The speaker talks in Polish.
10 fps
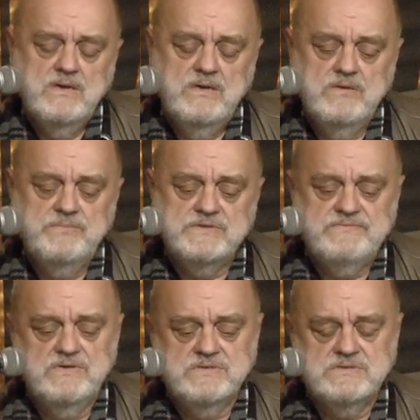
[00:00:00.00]
E,
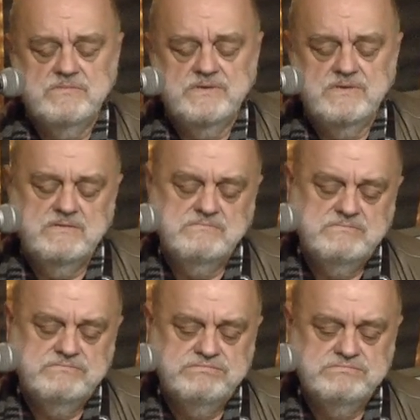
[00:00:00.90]
pozwolę sobie mm,
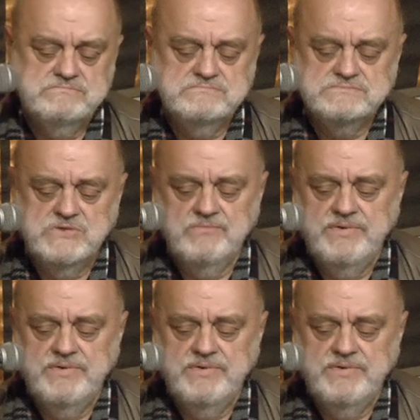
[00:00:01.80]
no,